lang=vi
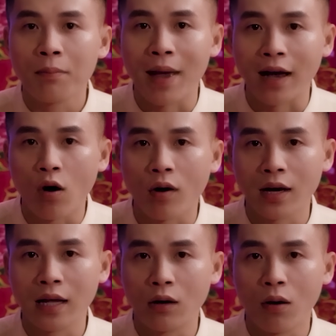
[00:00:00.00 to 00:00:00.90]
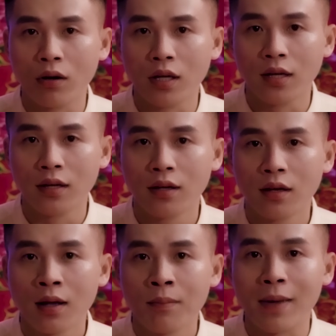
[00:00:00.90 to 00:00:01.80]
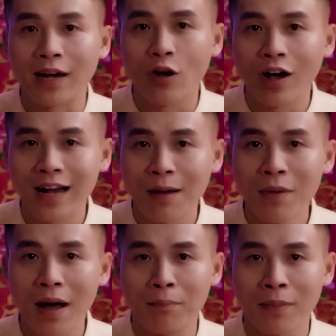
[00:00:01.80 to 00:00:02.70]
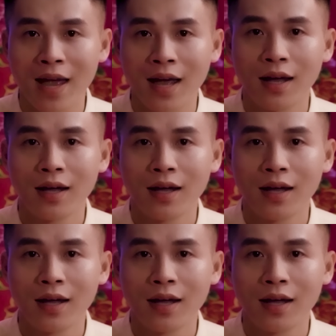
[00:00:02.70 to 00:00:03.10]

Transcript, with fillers: "Mẹ con đây rồi, mẹ đói lắm hả mẹ?